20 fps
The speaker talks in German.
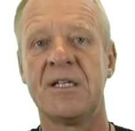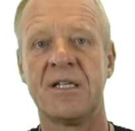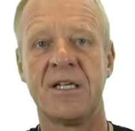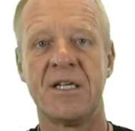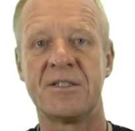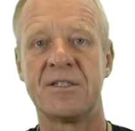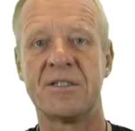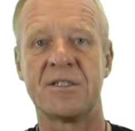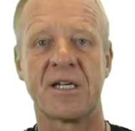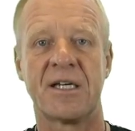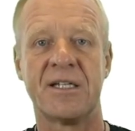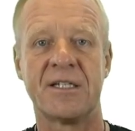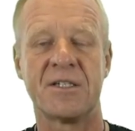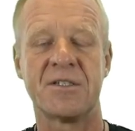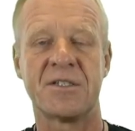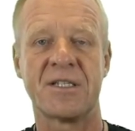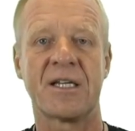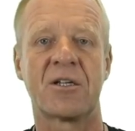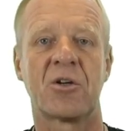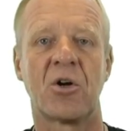Es ist eine
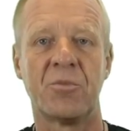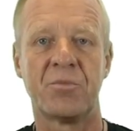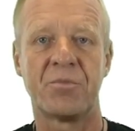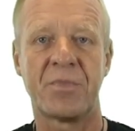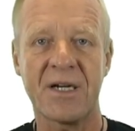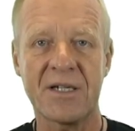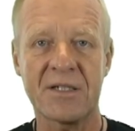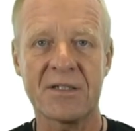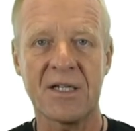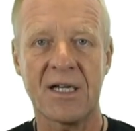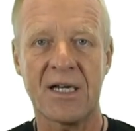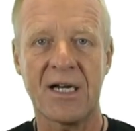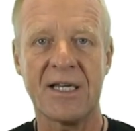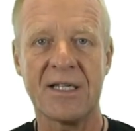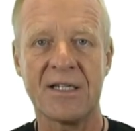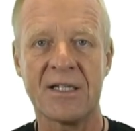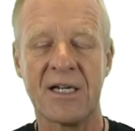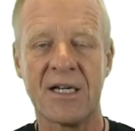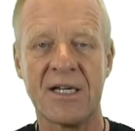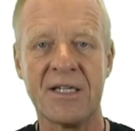sehr kompakte
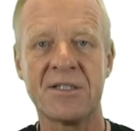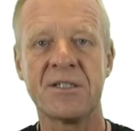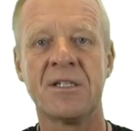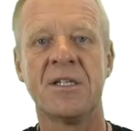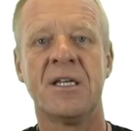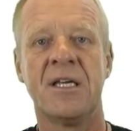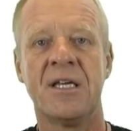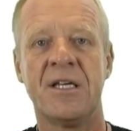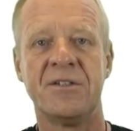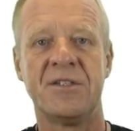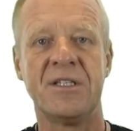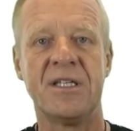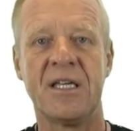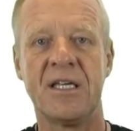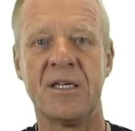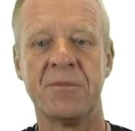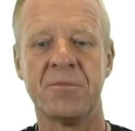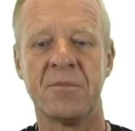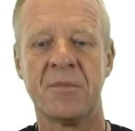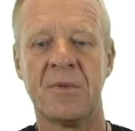Einheit, die
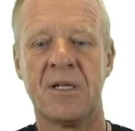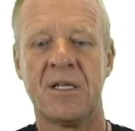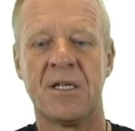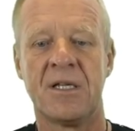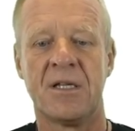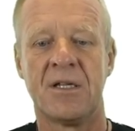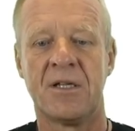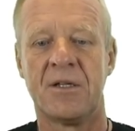eben,